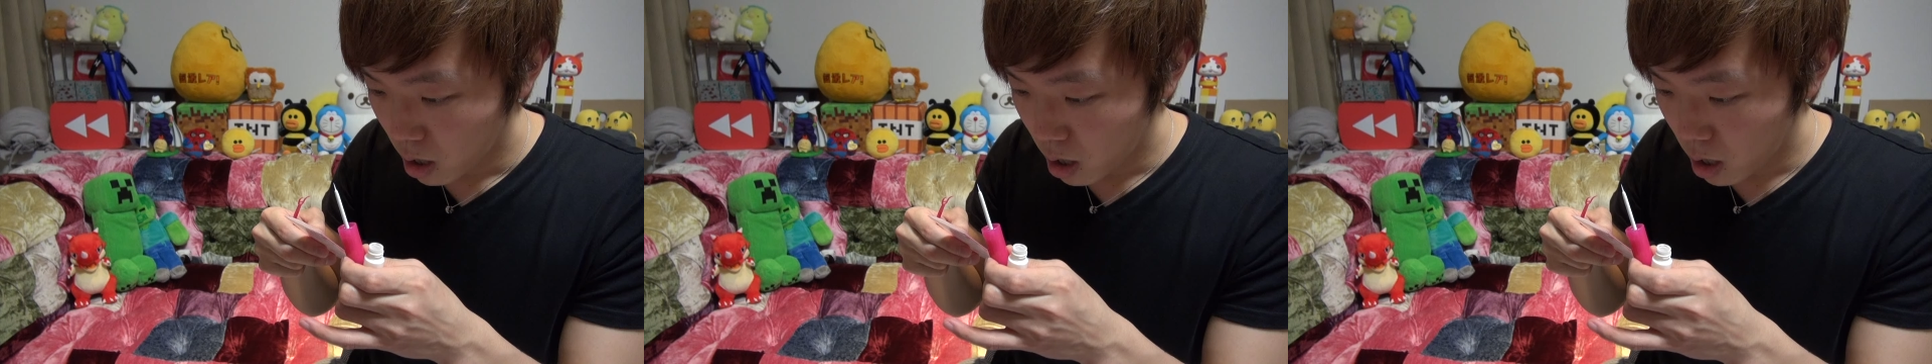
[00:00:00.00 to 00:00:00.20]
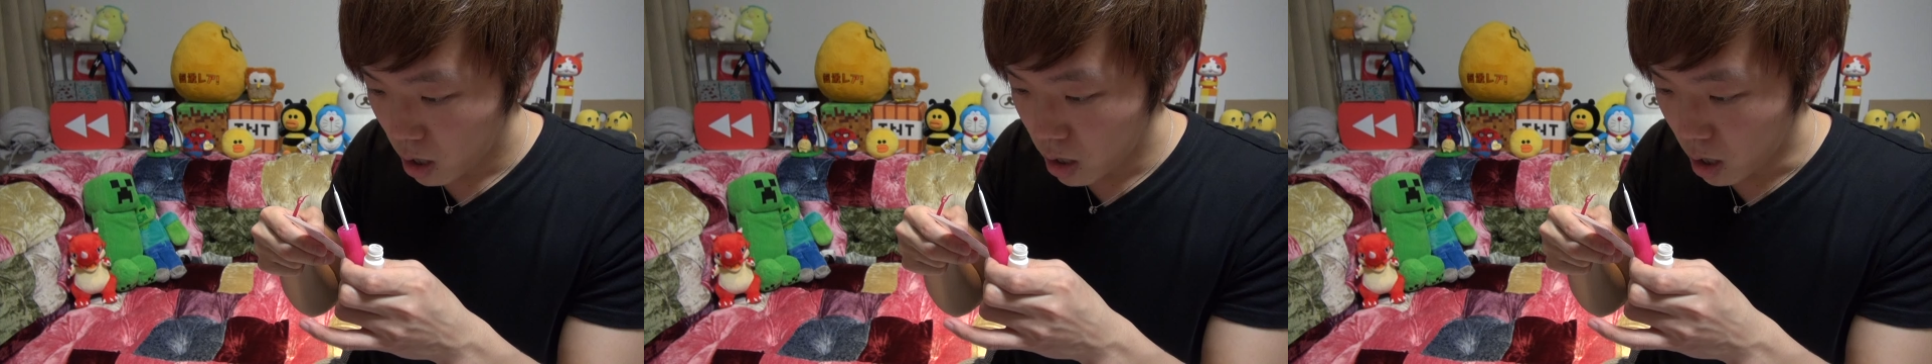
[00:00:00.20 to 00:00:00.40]

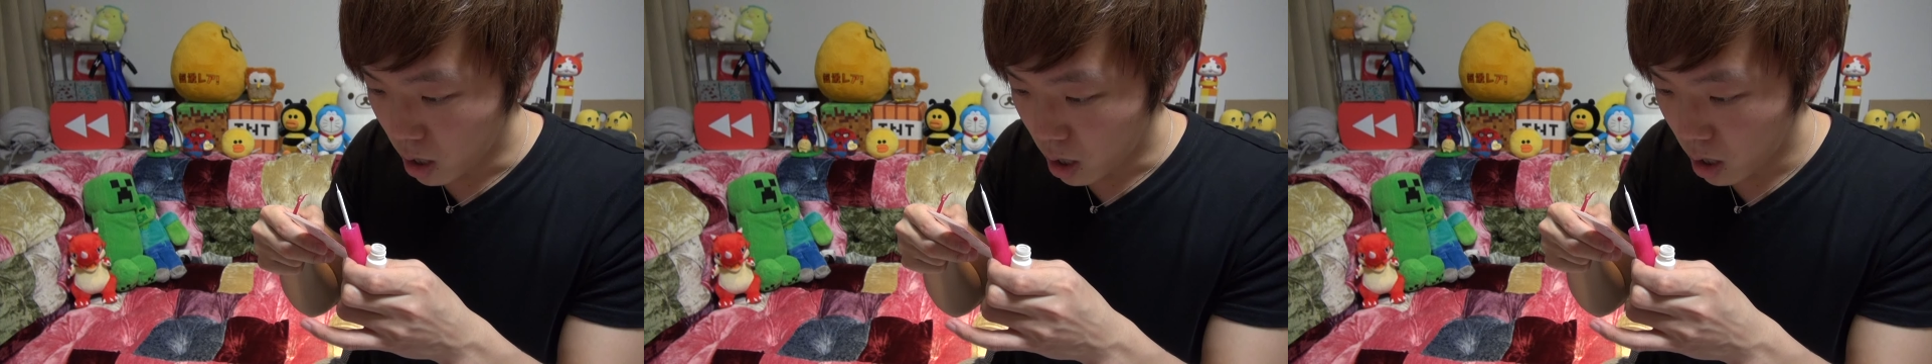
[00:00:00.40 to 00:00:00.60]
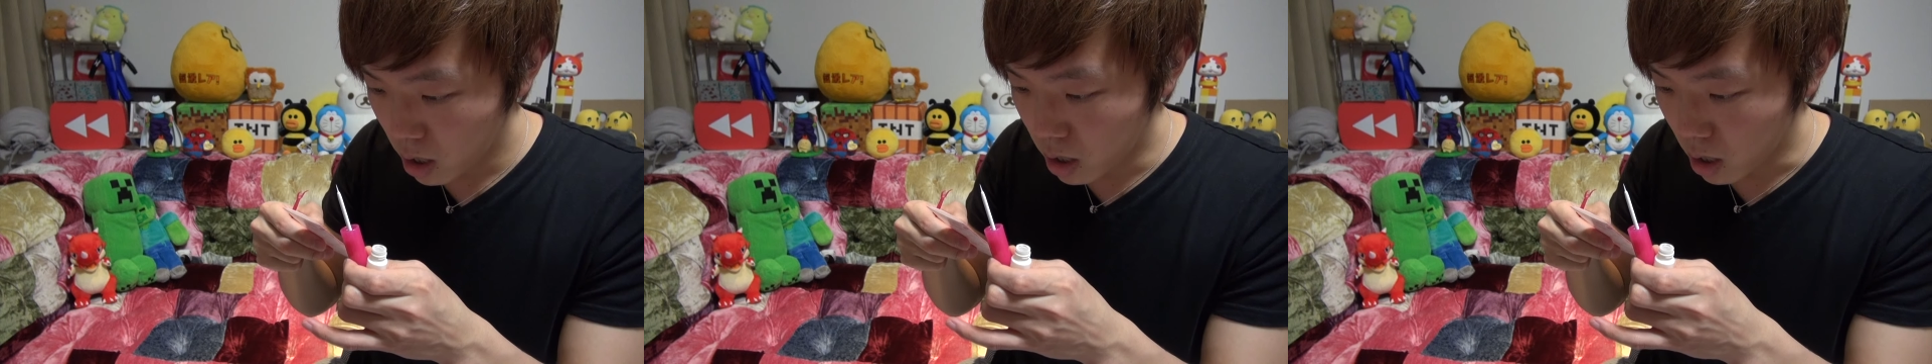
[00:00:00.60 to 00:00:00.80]
はい
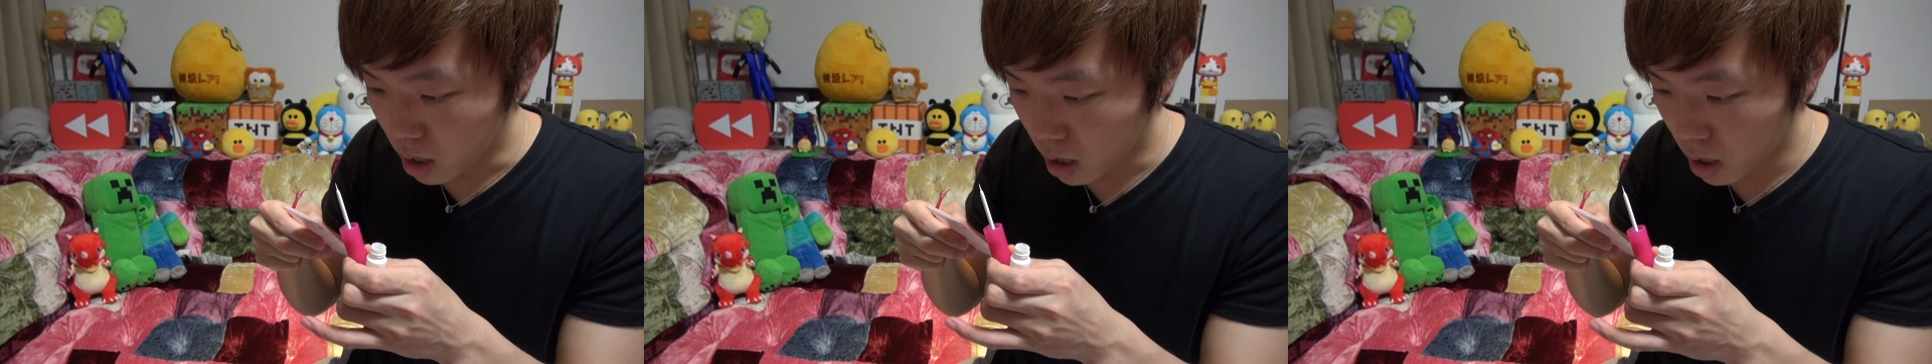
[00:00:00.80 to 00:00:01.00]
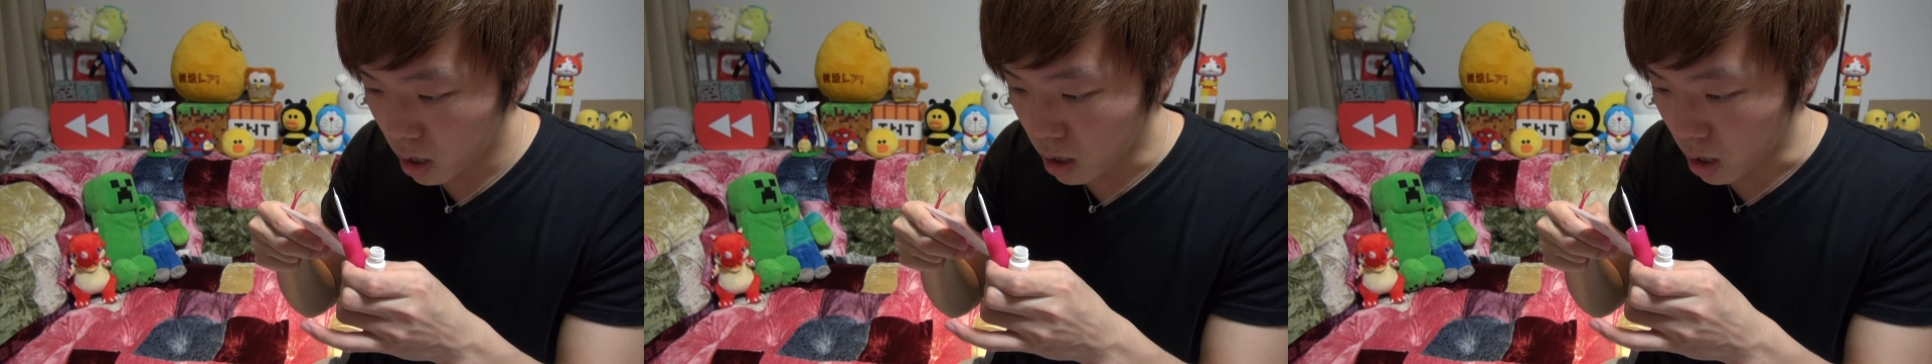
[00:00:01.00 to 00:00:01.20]
はい
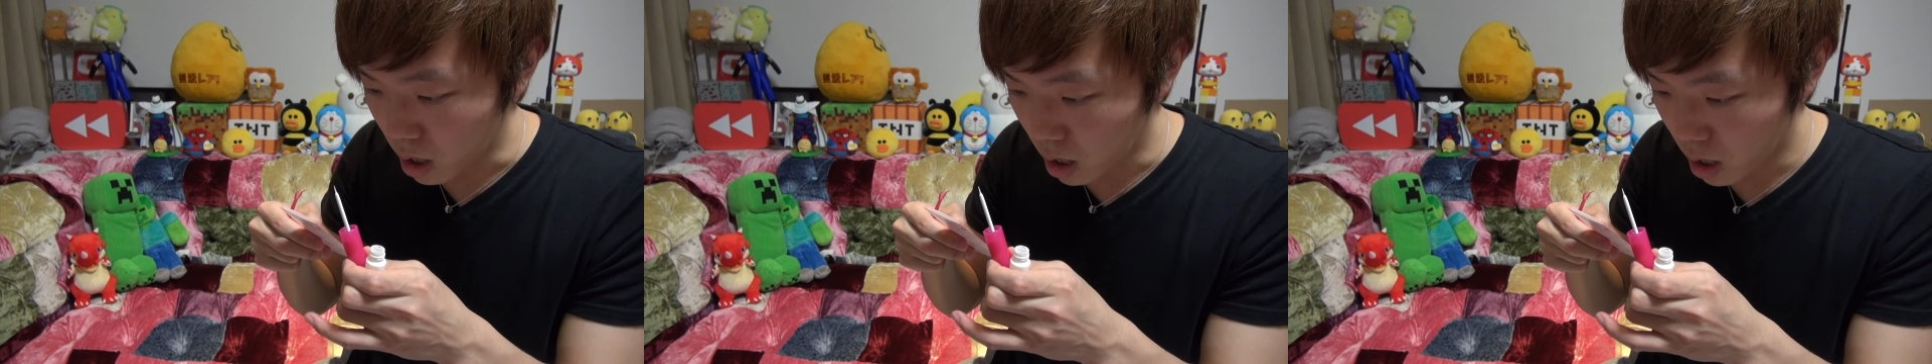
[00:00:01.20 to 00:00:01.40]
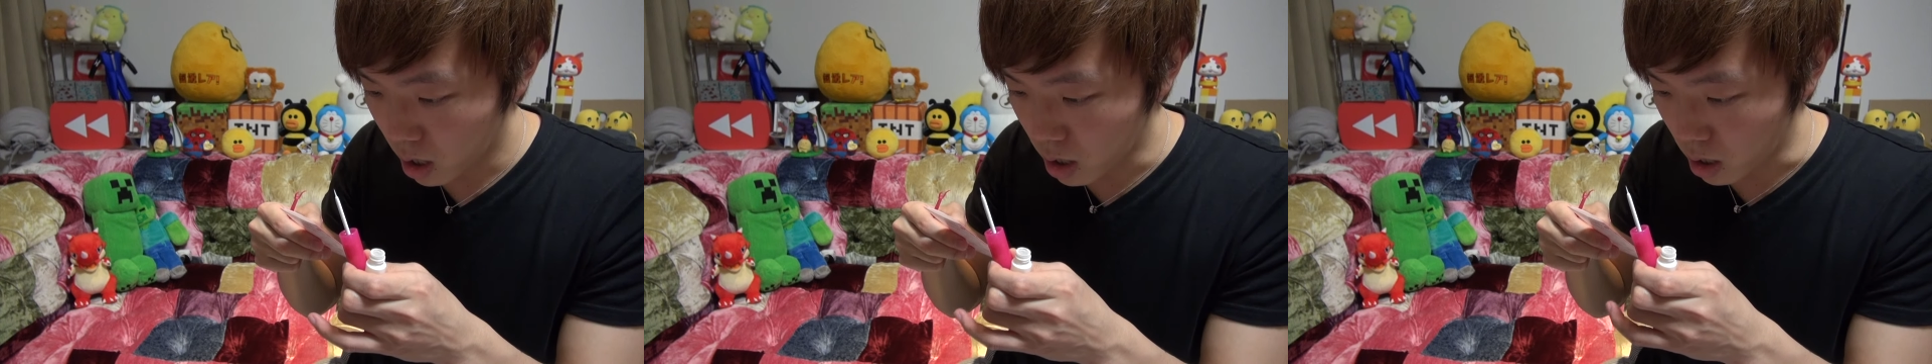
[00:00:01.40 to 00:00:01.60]
はい
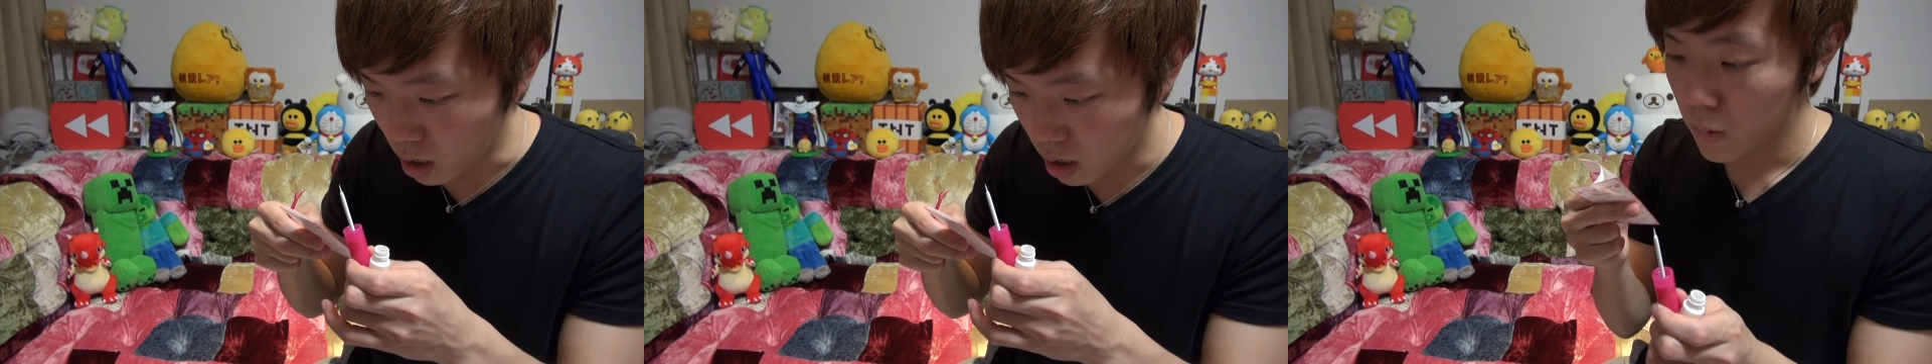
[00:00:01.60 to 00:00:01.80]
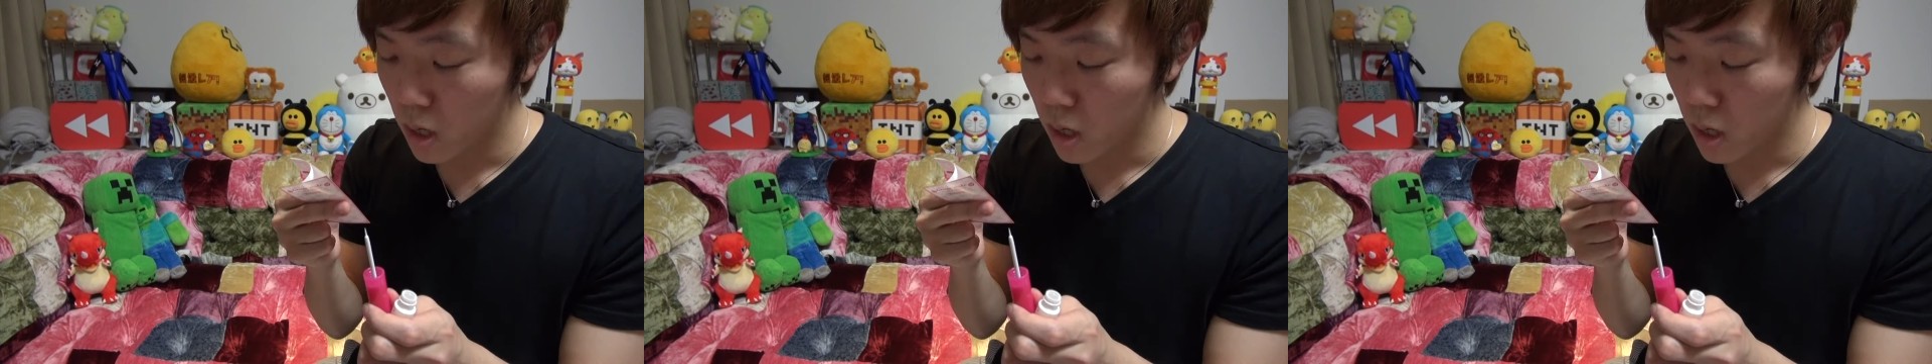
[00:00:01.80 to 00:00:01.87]
はい。